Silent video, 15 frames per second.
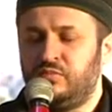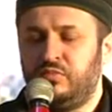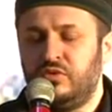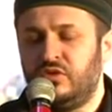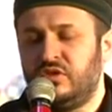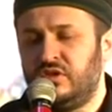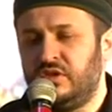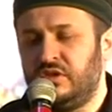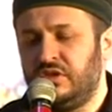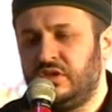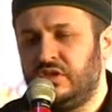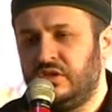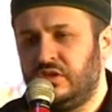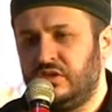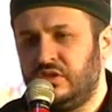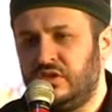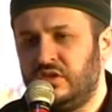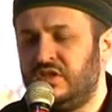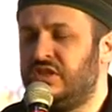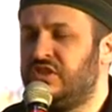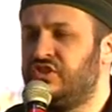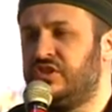споры
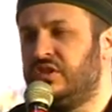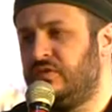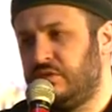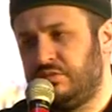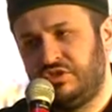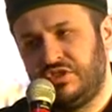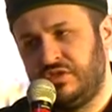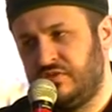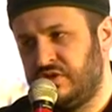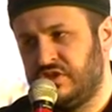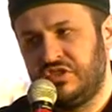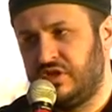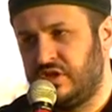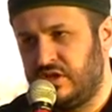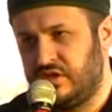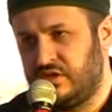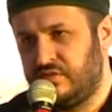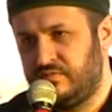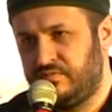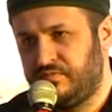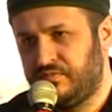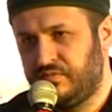не должны вообще возникать